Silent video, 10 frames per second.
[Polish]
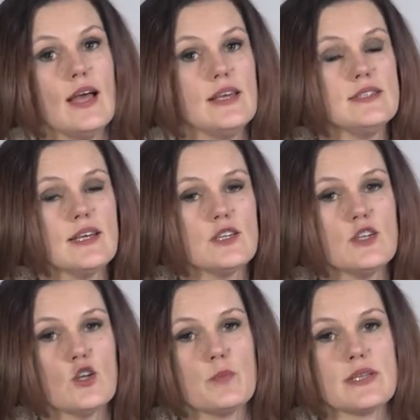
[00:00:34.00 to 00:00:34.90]
I
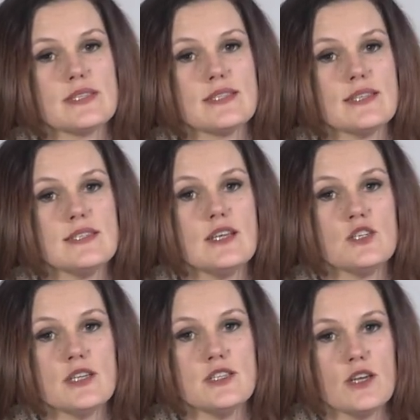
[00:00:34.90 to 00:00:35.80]
zacznę od prezentacji
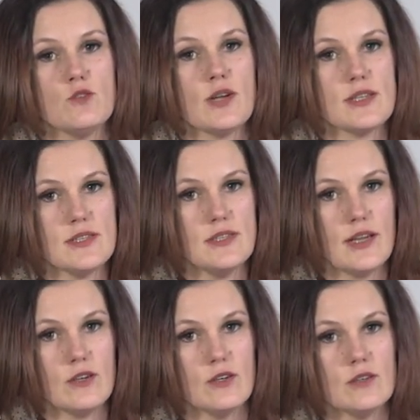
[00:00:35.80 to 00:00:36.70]
narzędzia
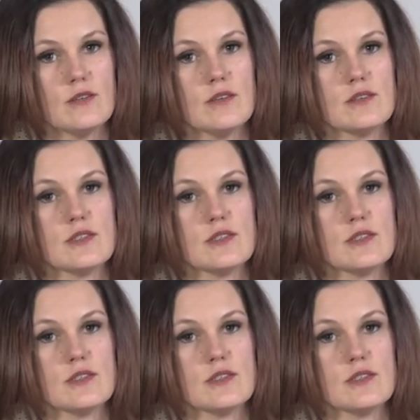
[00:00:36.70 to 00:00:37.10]
edukacyjnego